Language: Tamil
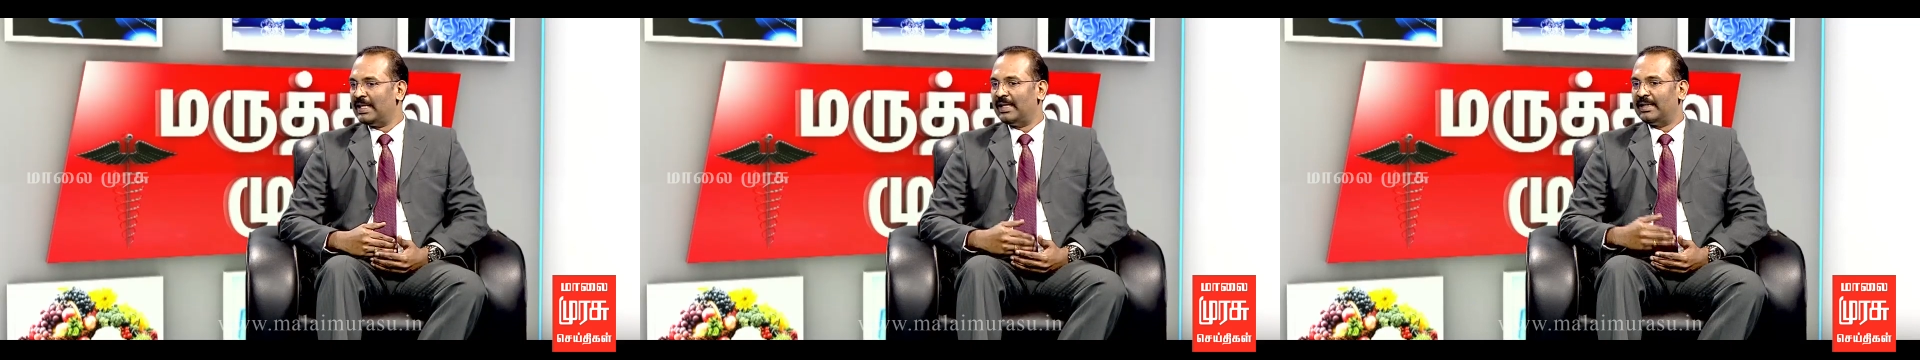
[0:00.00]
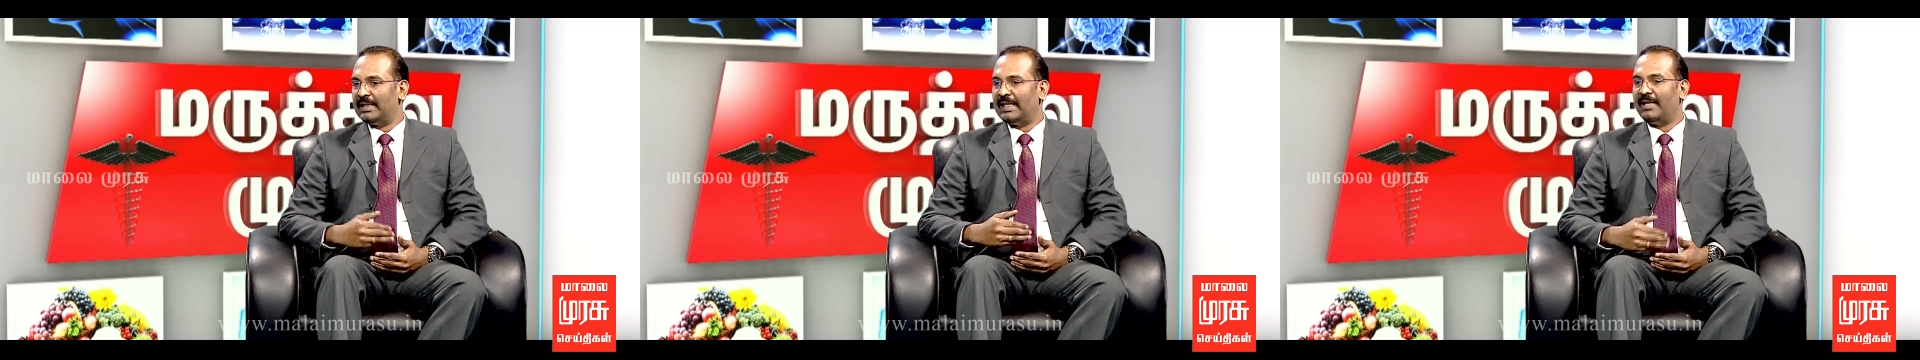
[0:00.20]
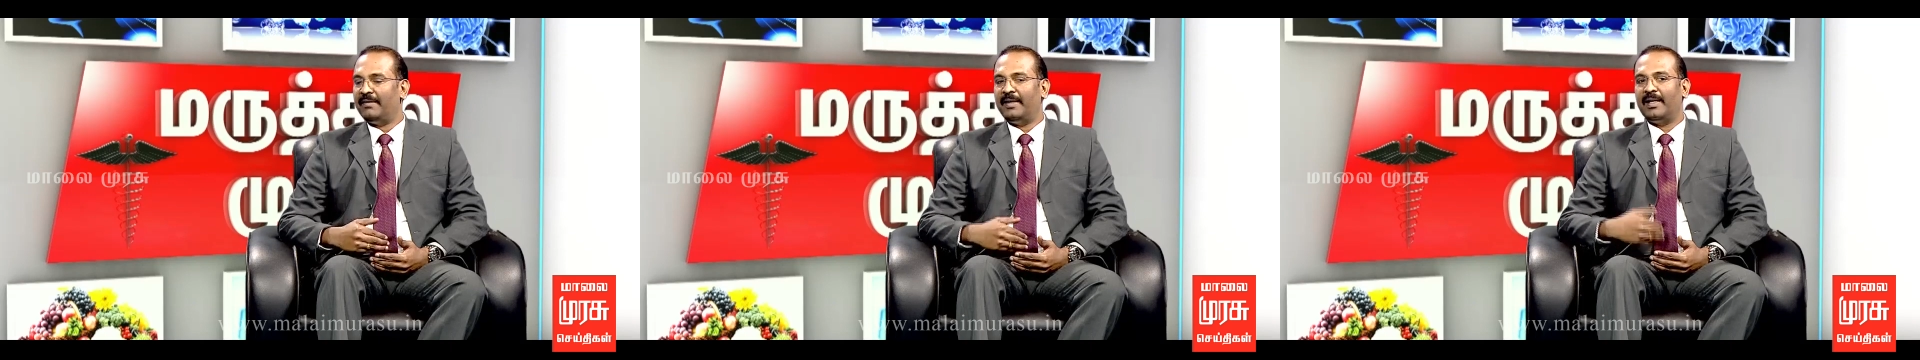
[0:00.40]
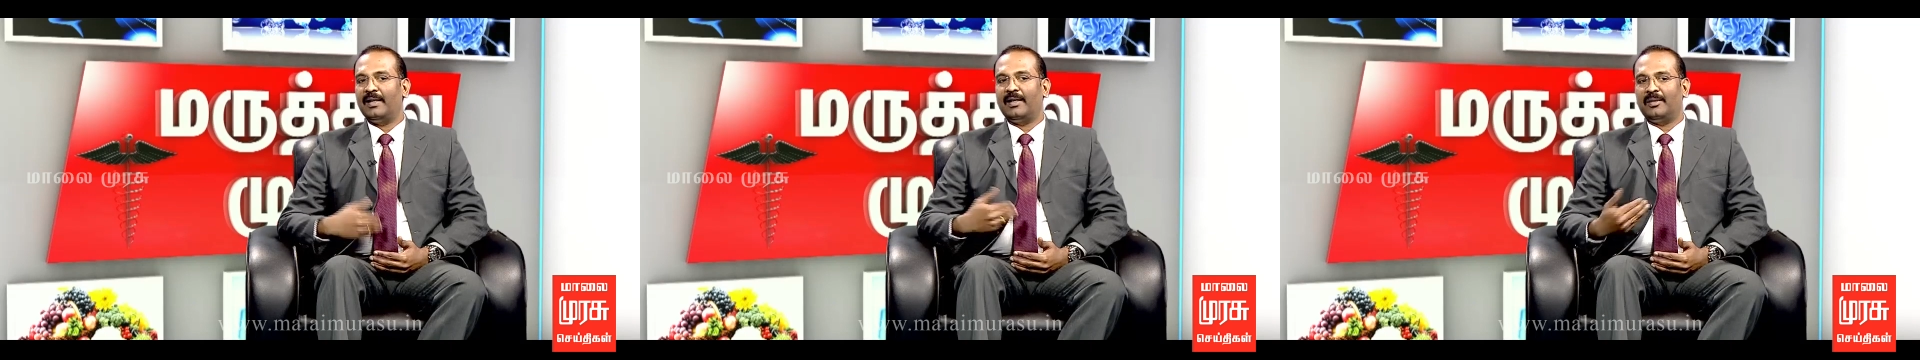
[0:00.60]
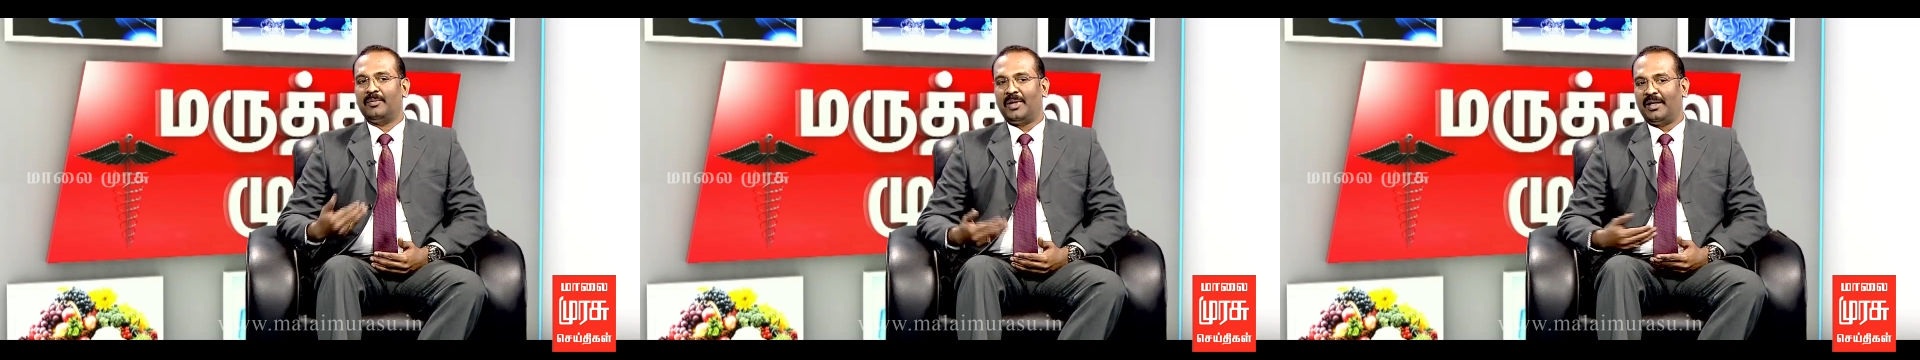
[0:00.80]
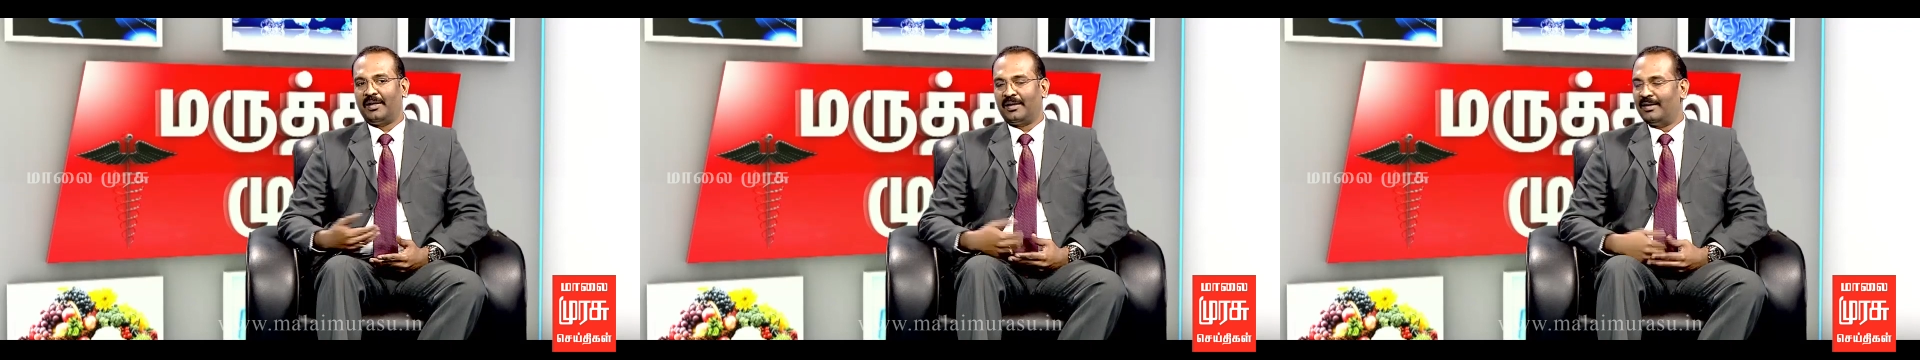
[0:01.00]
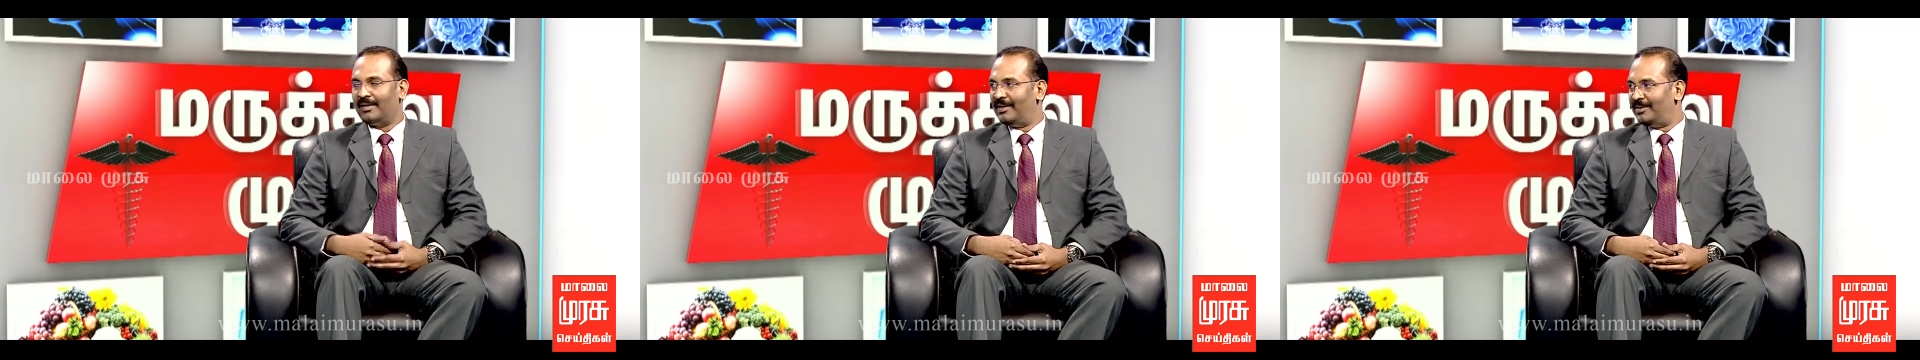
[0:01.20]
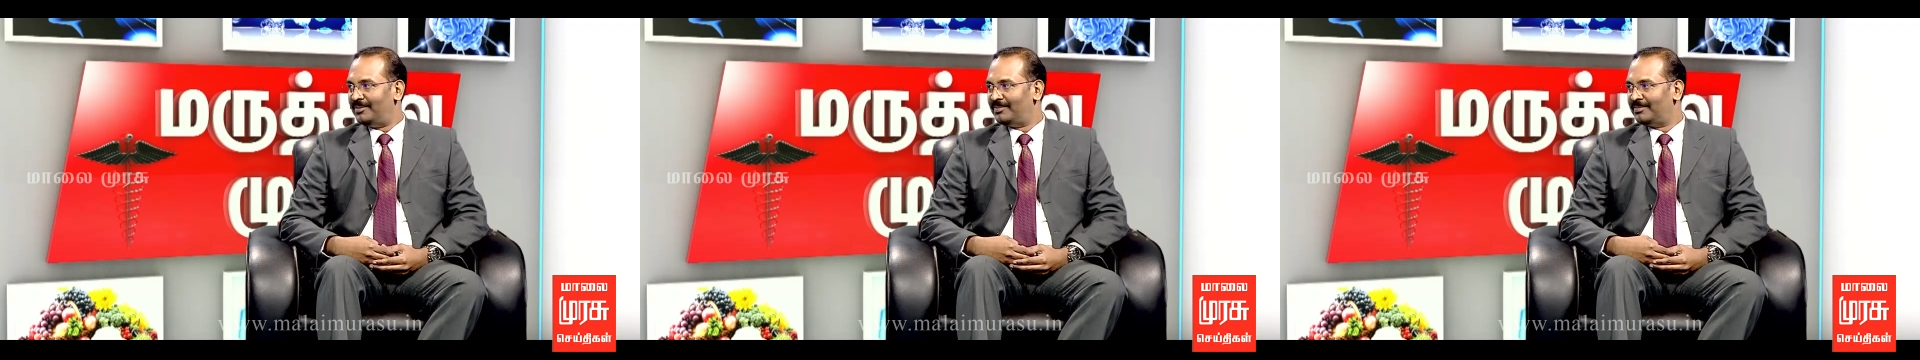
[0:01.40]
தேவையில்லாத
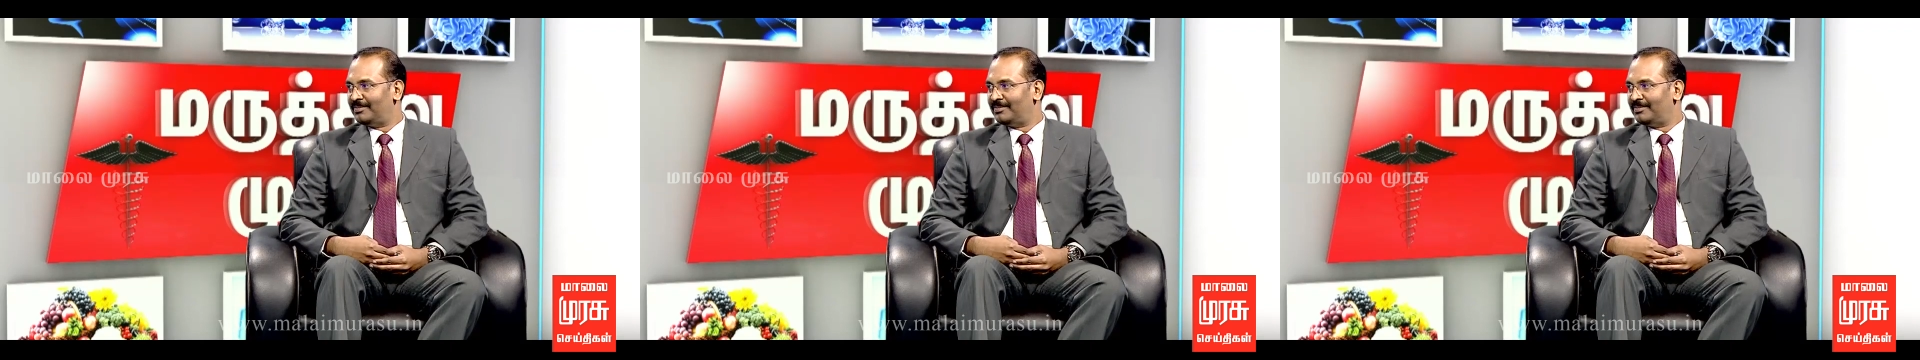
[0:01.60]
பழக்கங்கள்